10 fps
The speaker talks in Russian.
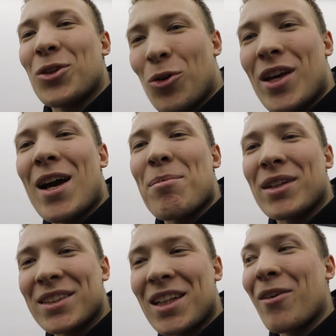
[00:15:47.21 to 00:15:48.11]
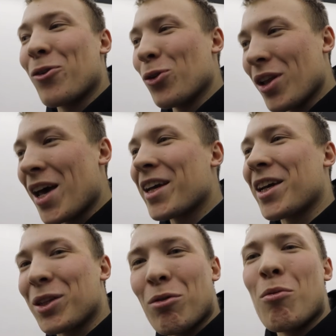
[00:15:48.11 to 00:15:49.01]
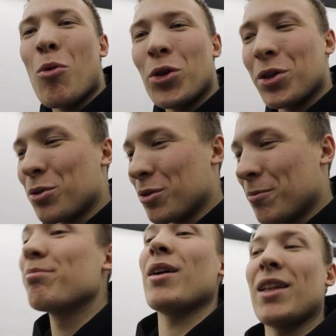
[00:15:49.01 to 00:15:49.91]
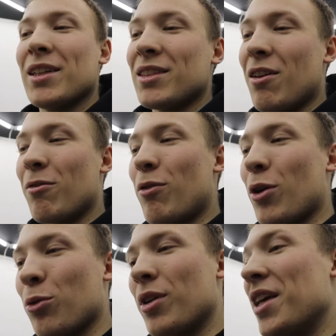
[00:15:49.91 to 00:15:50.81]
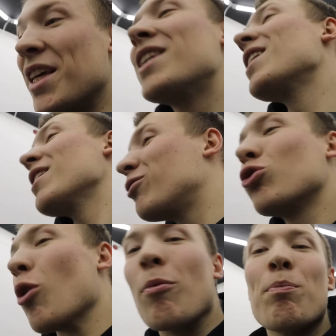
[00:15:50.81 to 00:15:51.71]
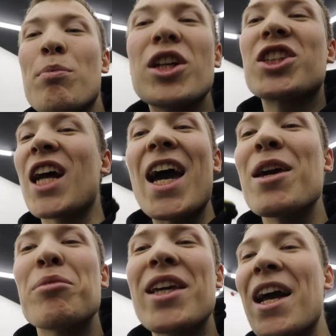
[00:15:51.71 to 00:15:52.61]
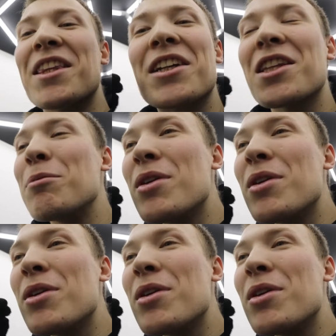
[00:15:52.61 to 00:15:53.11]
то я поставлю лайк этому мотику. Погнали, ставим фару. И все, мешаем ядерный